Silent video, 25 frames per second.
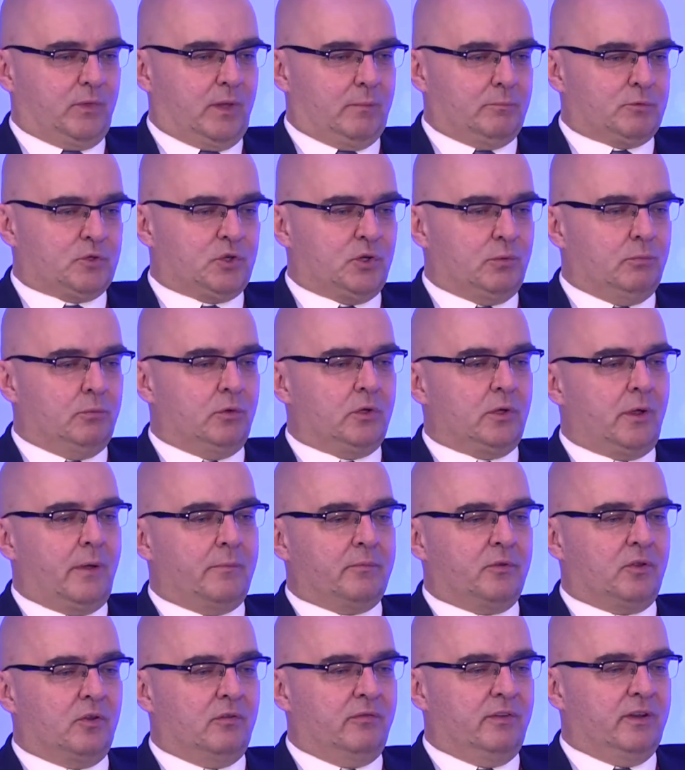przyjmuje
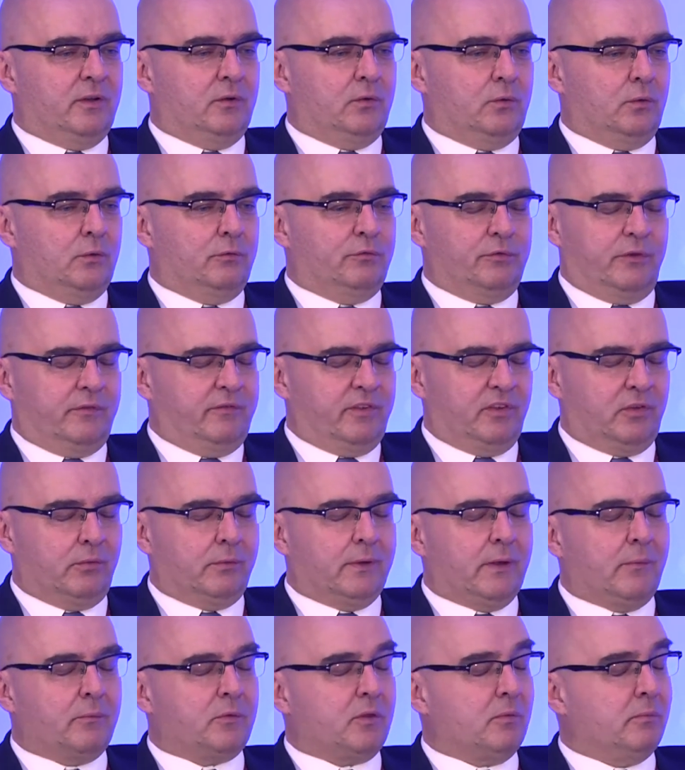absolwentów,
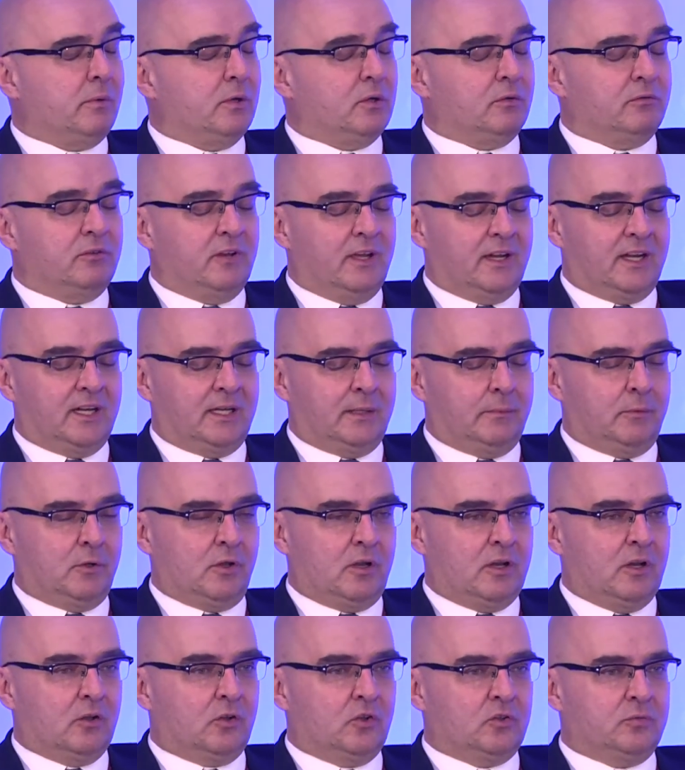wysyła absolwentów do Akademii
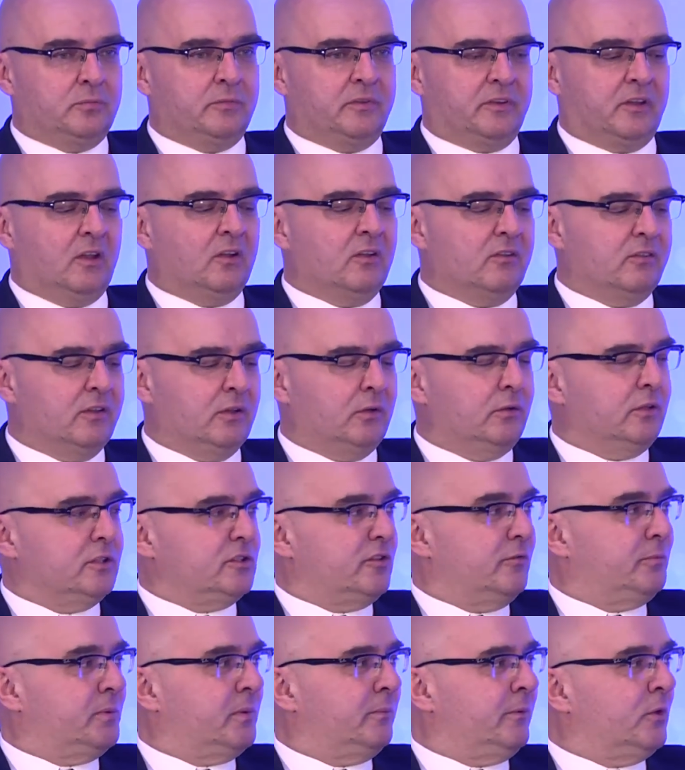Leona Koźmińskiego znajduje
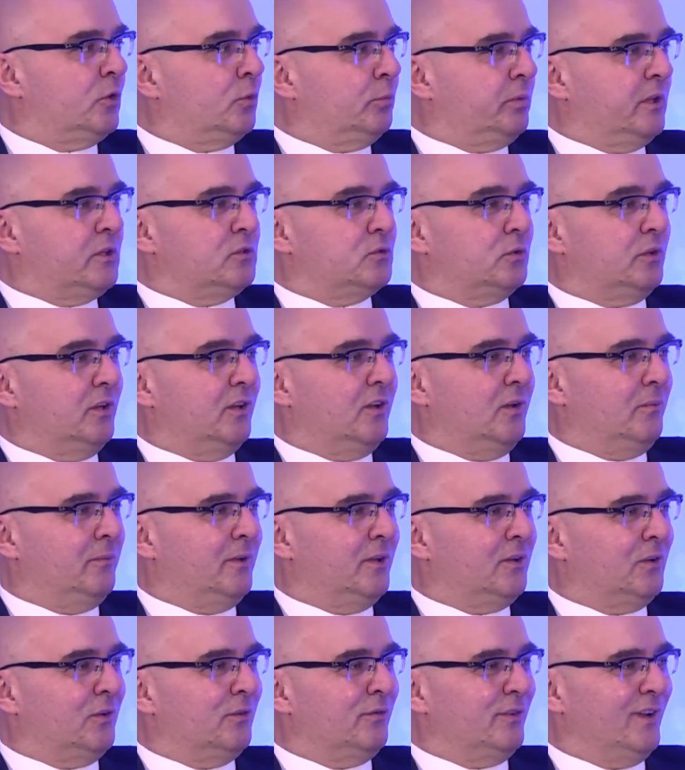się w promieniu 5
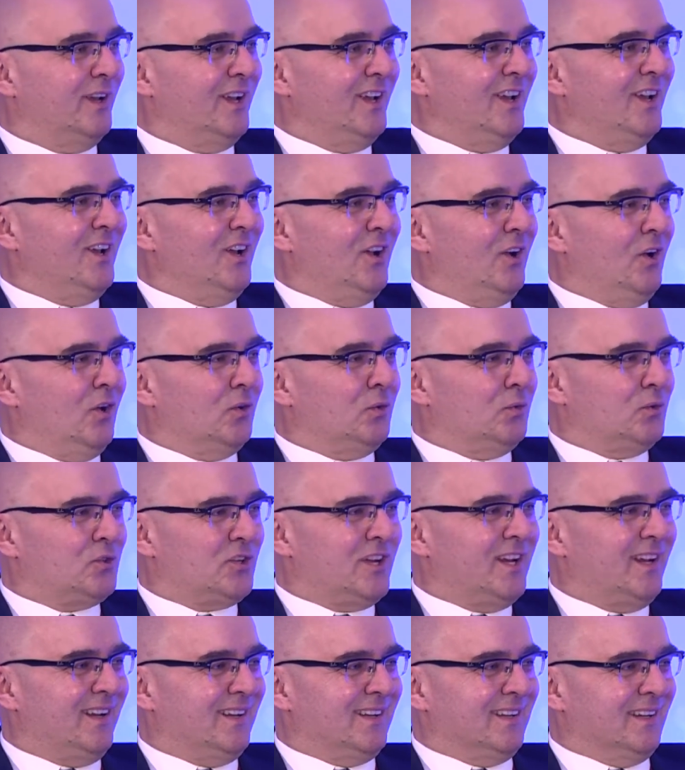kilometrów od
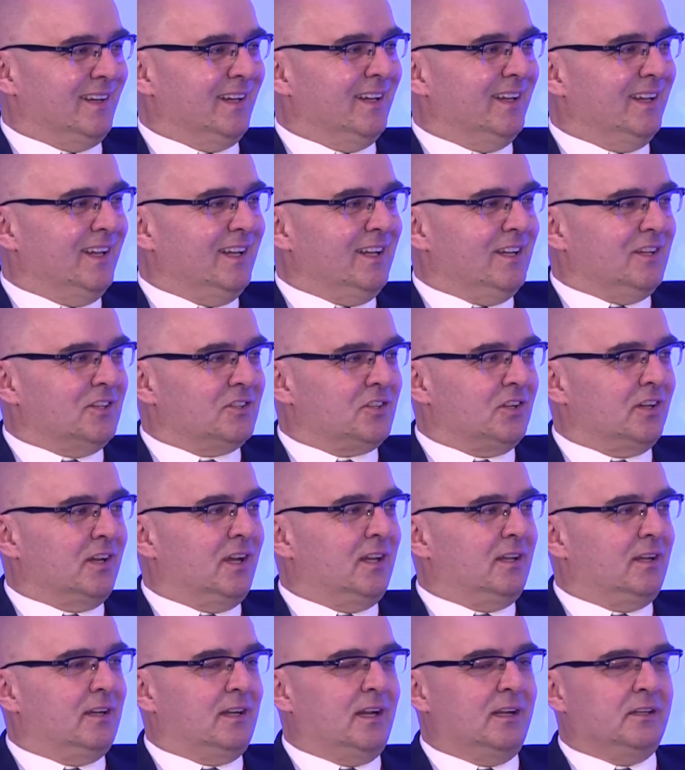uczelni. Czyli
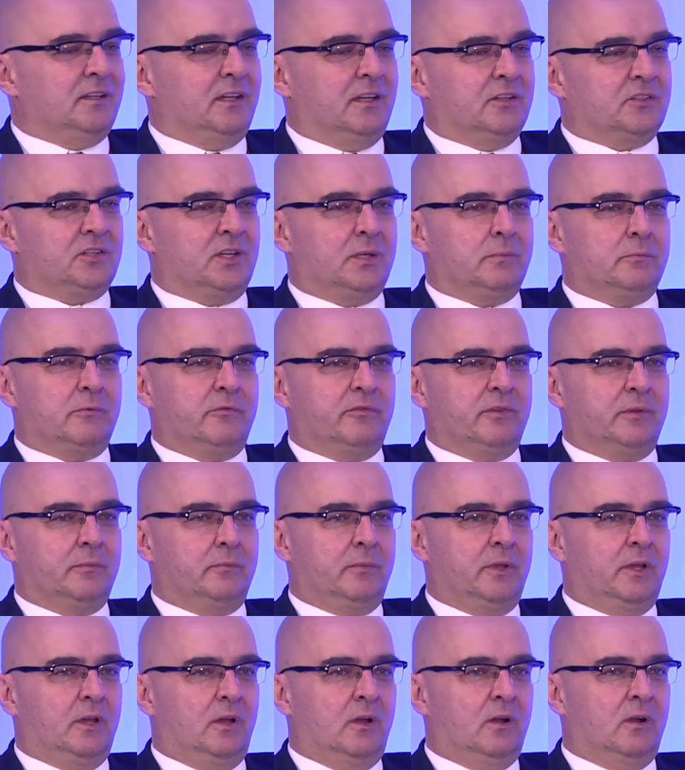generalnie, jeżeli
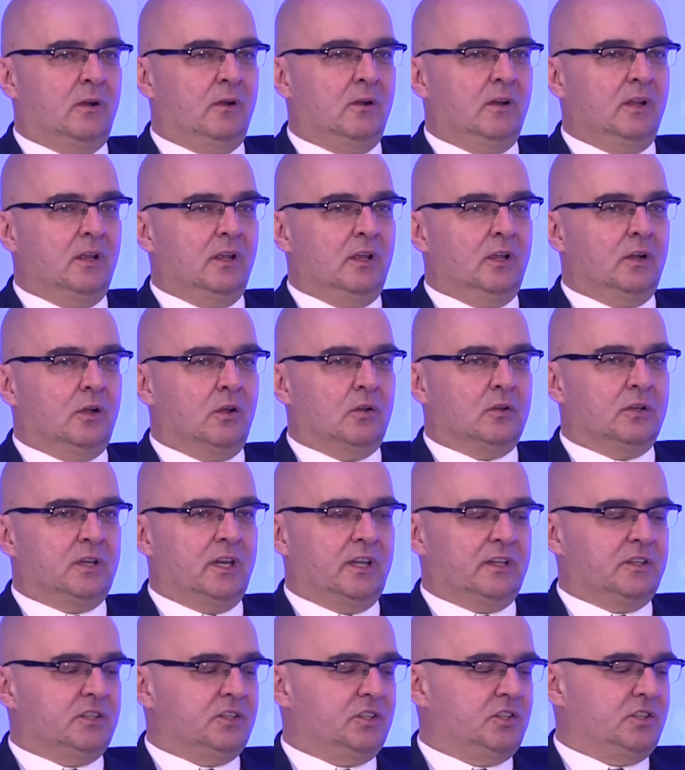mówimy o
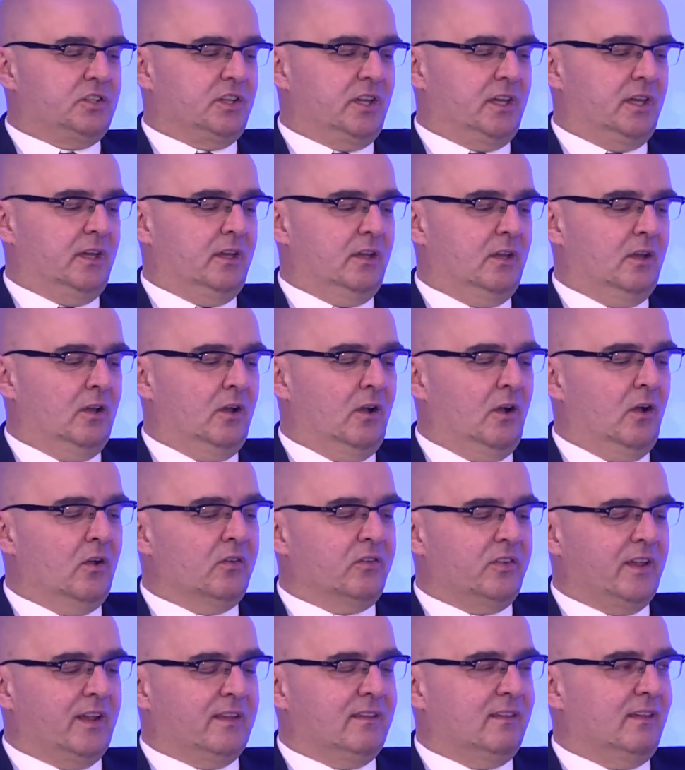kontekście
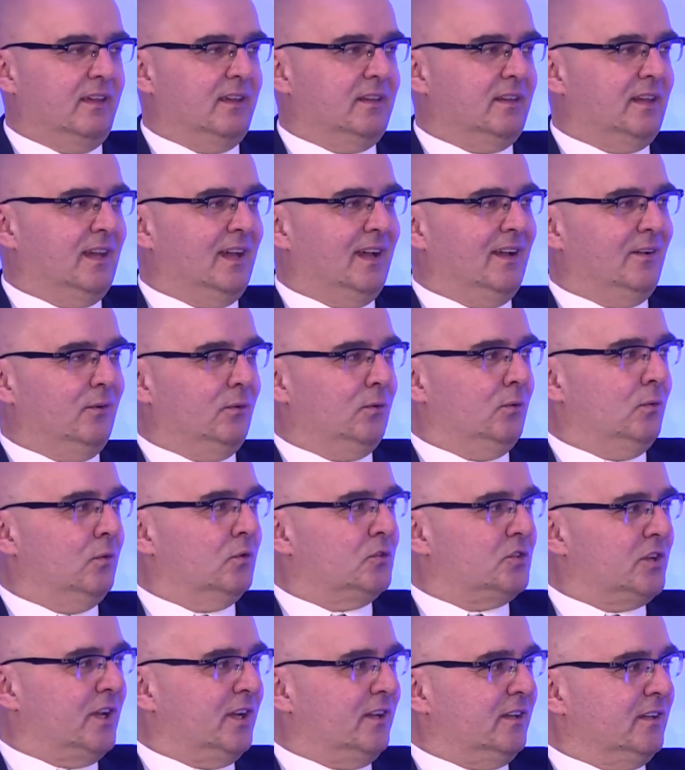osadzenia
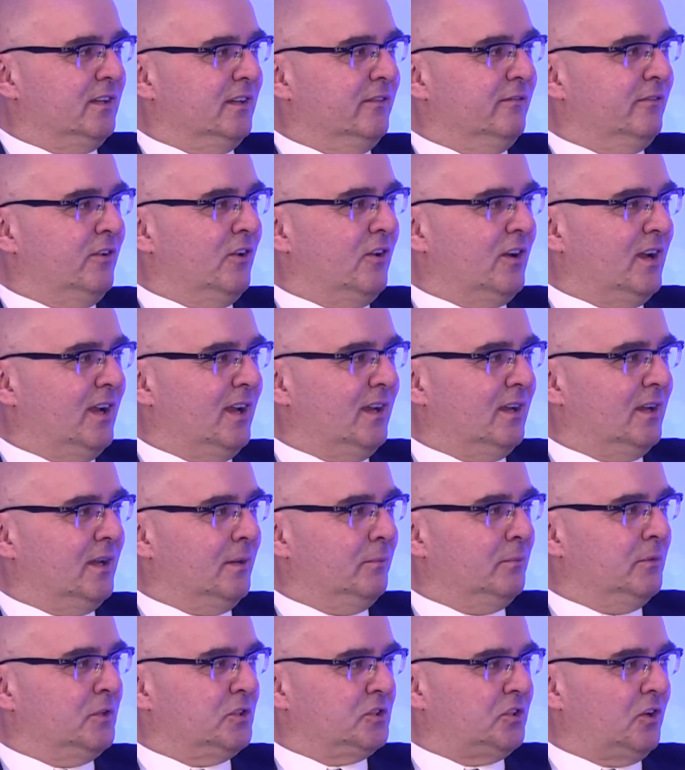uczelni w
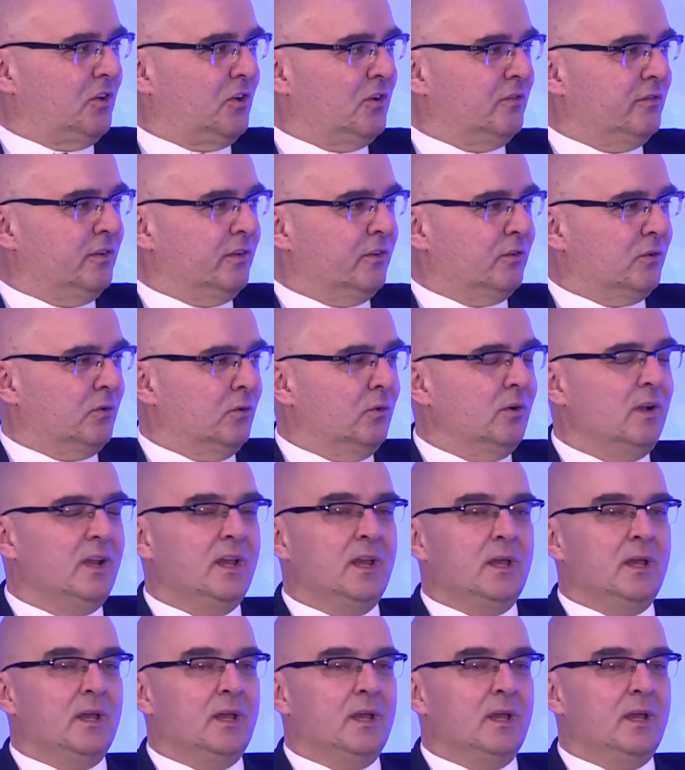lokalnym środowisku,